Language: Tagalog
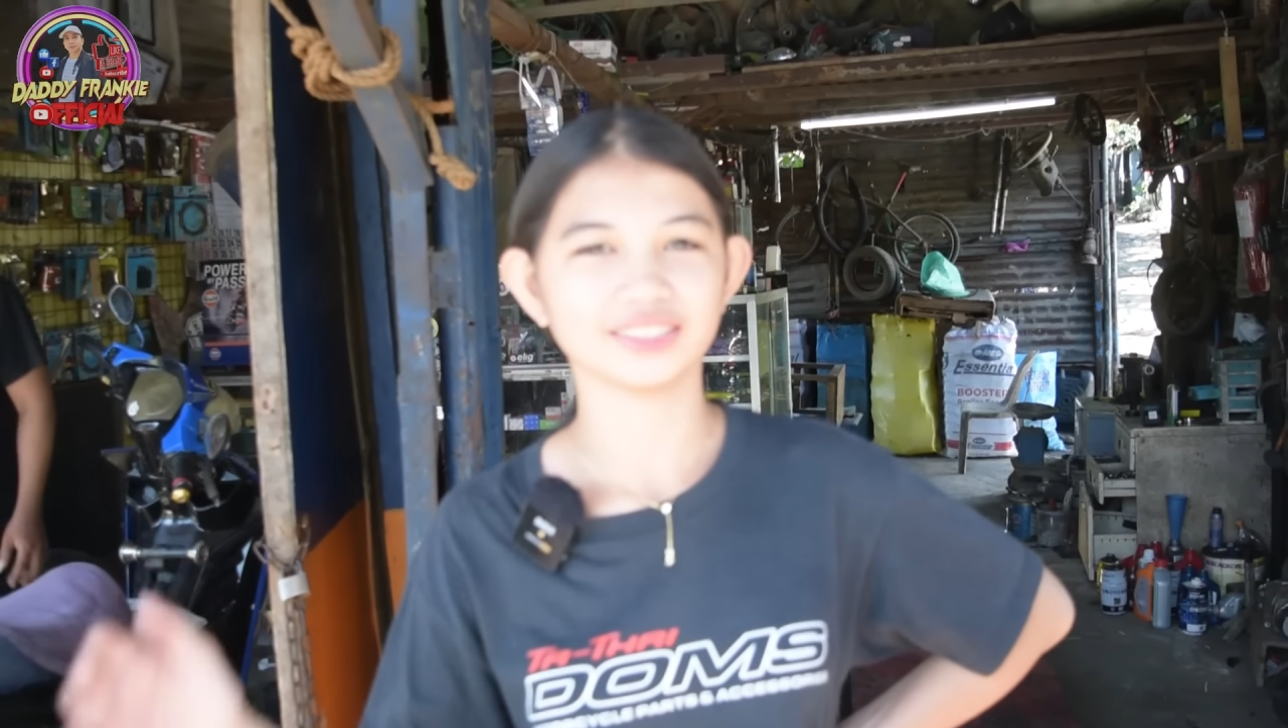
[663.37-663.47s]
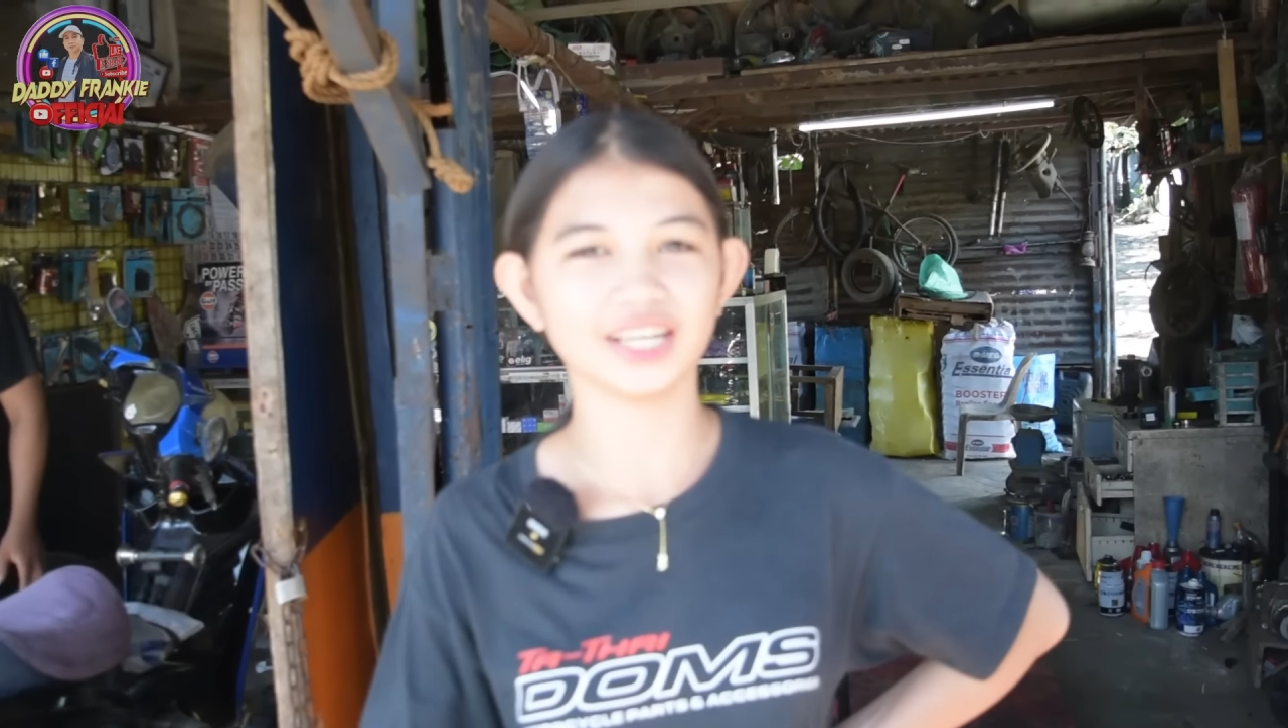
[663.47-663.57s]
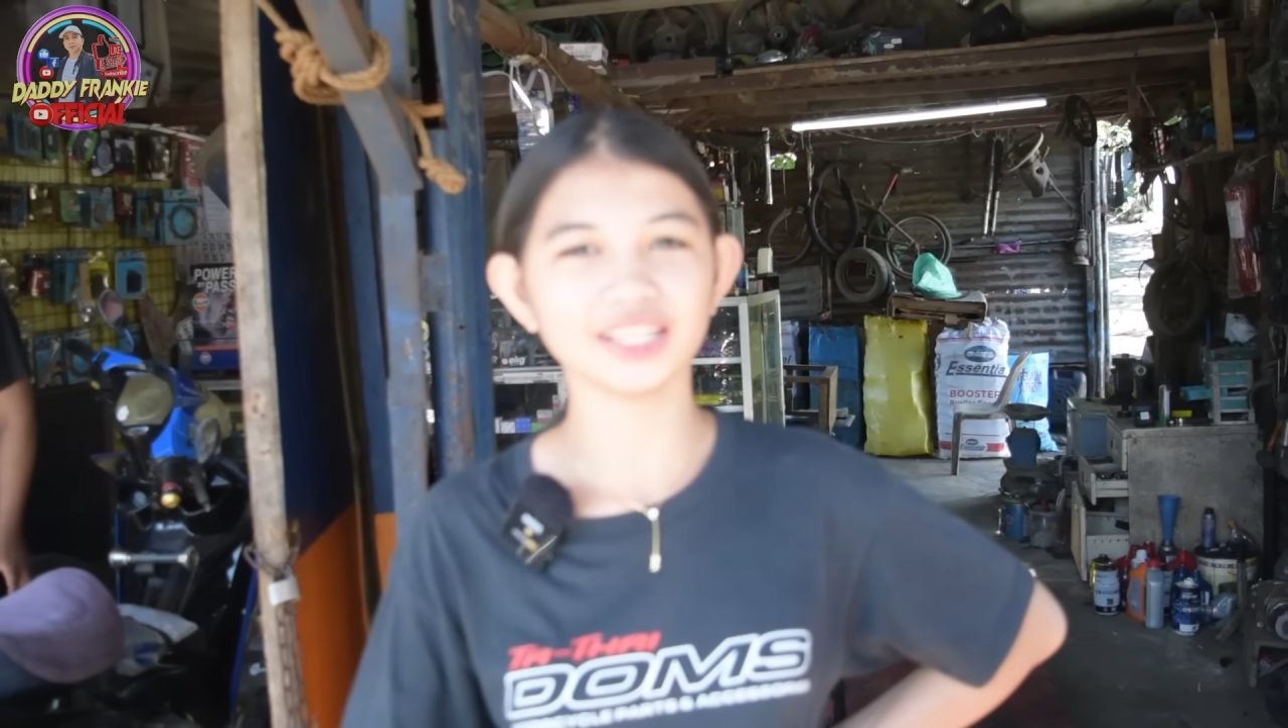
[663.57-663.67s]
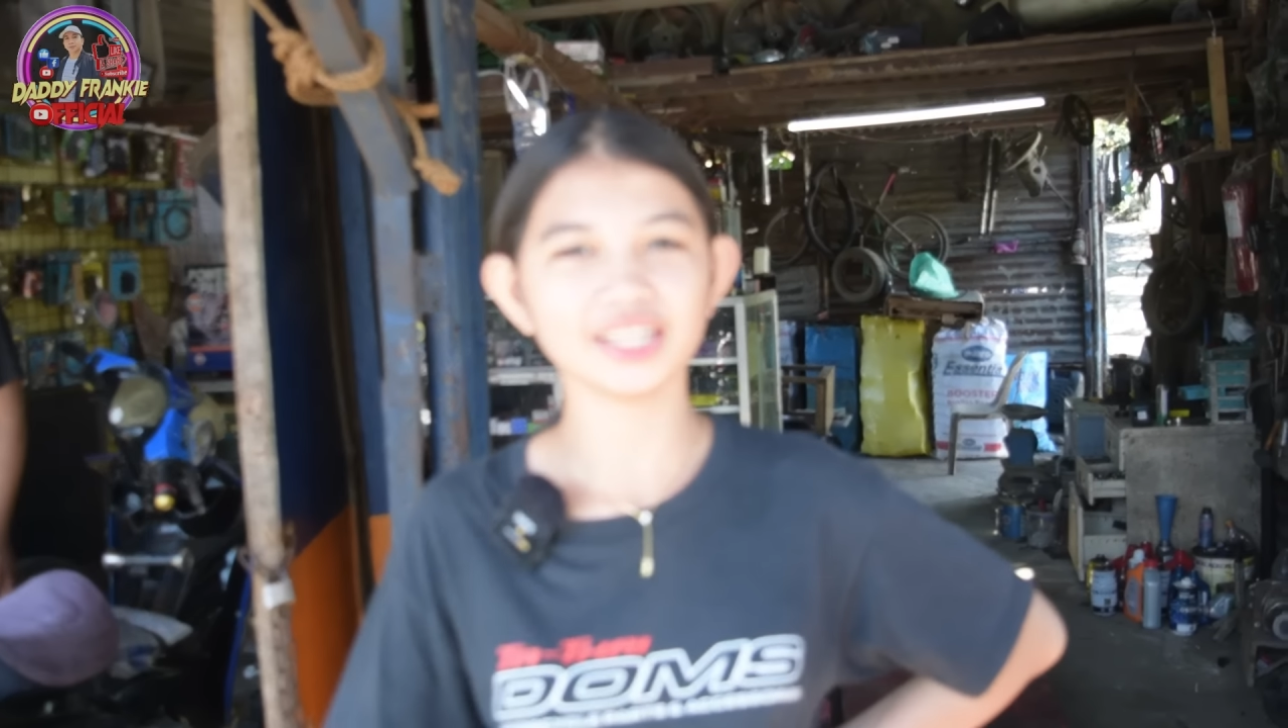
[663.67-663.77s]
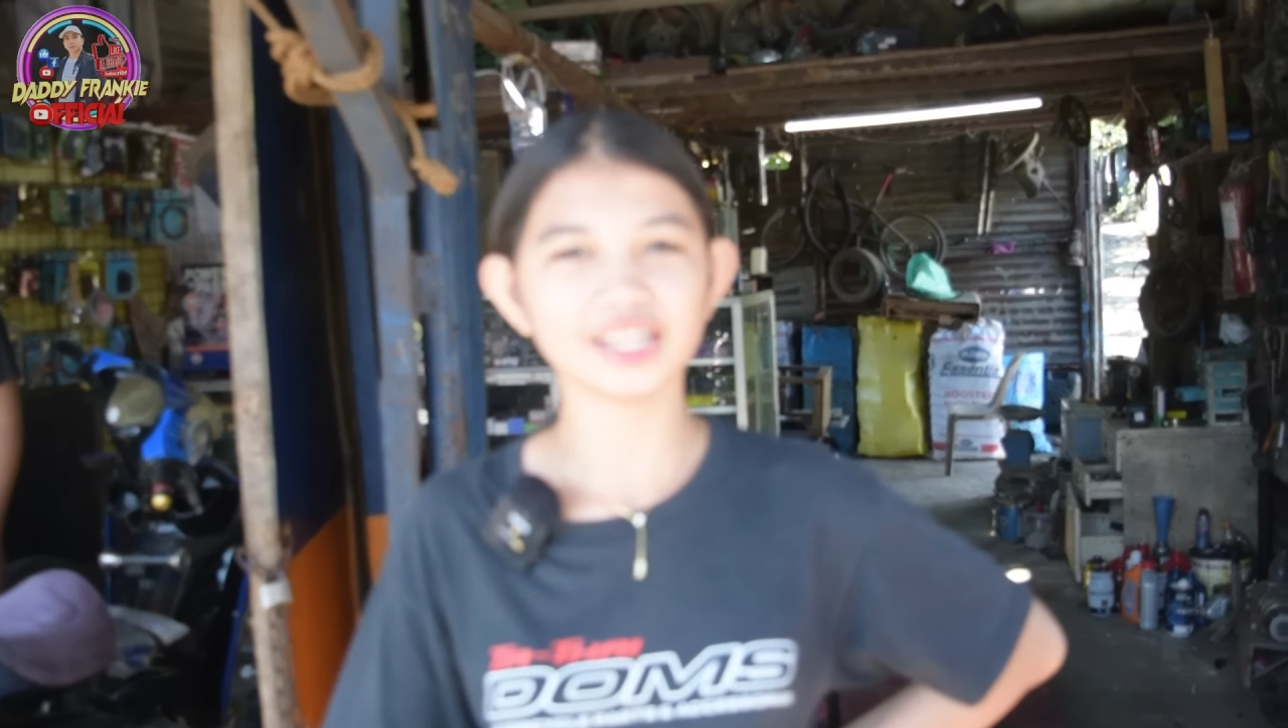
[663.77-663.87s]

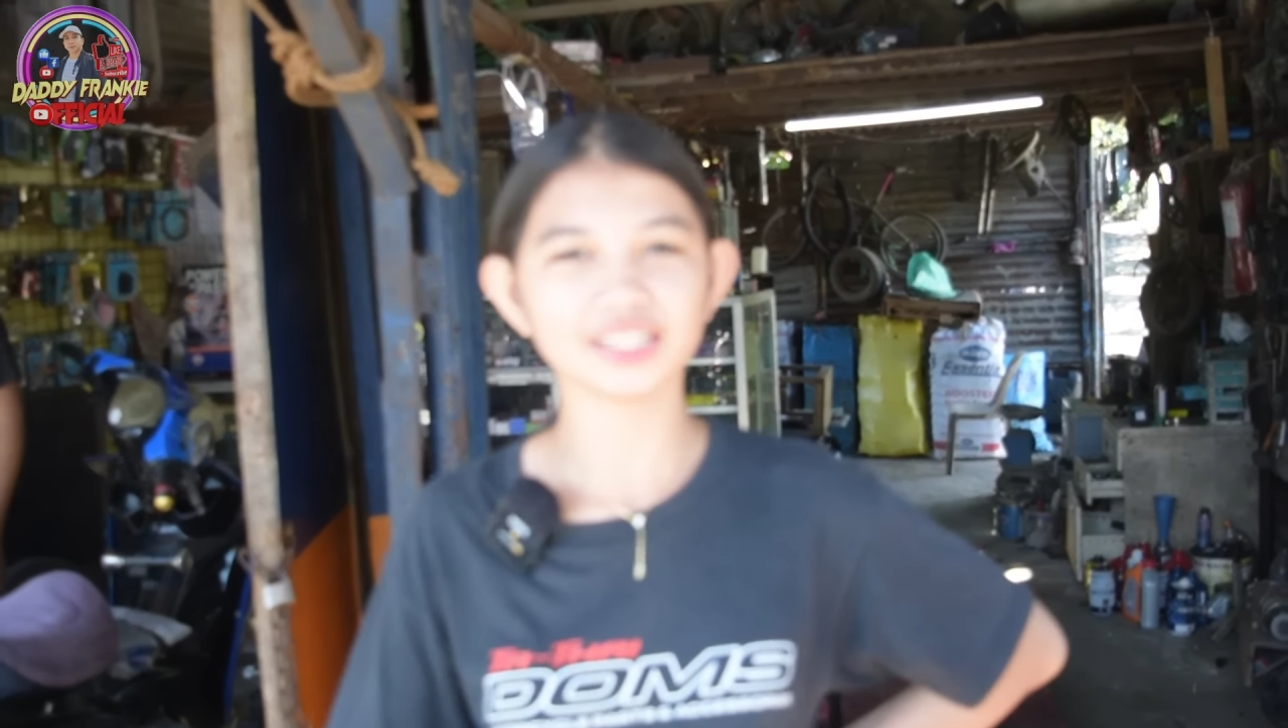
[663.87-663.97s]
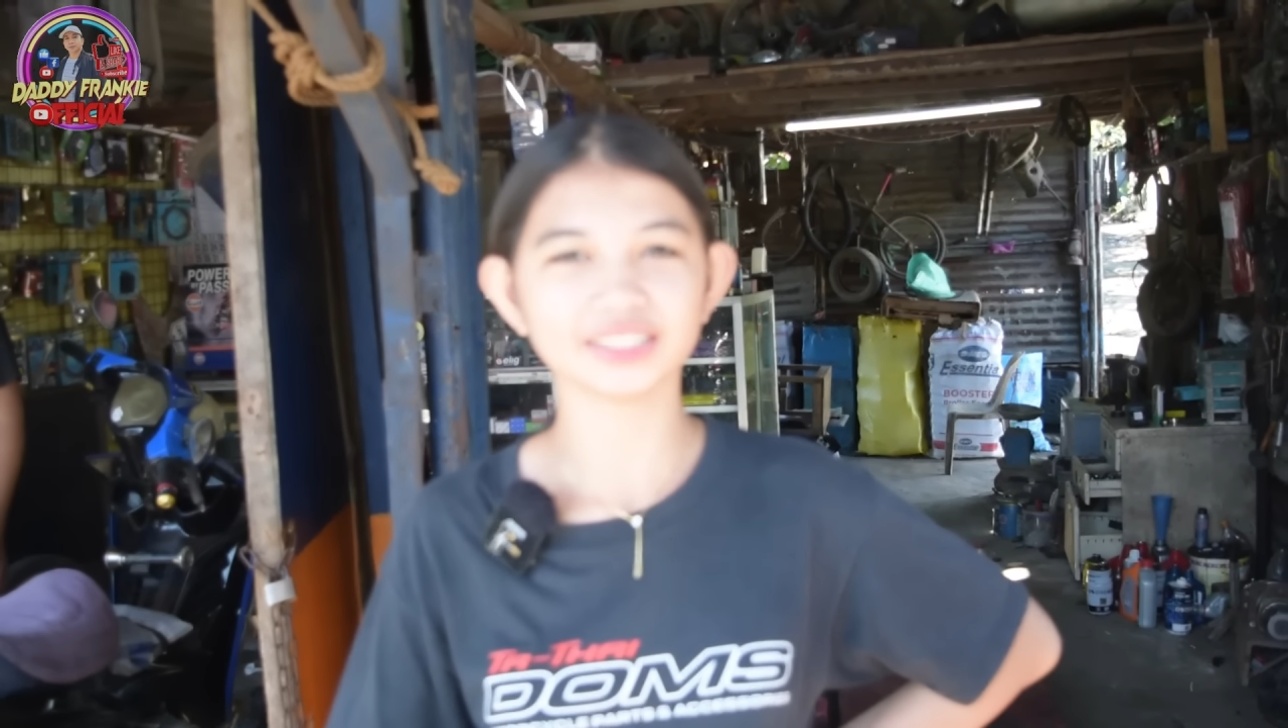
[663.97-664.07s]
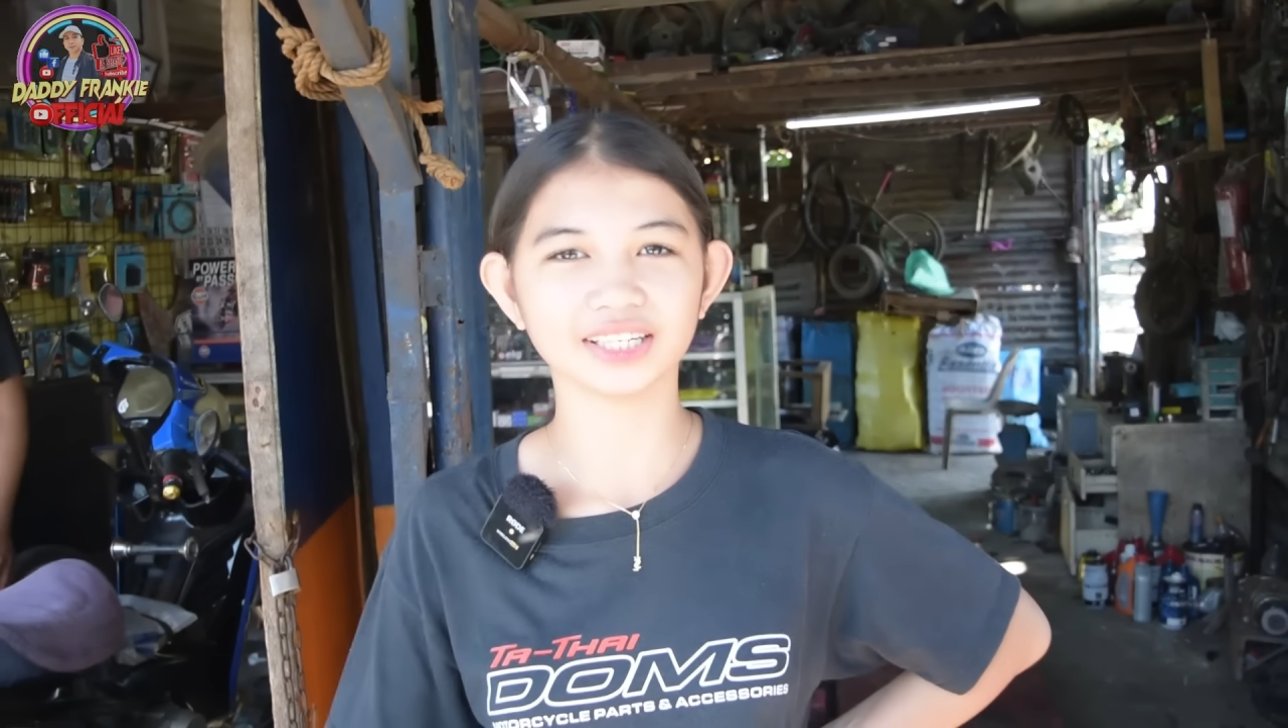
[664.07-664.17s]
General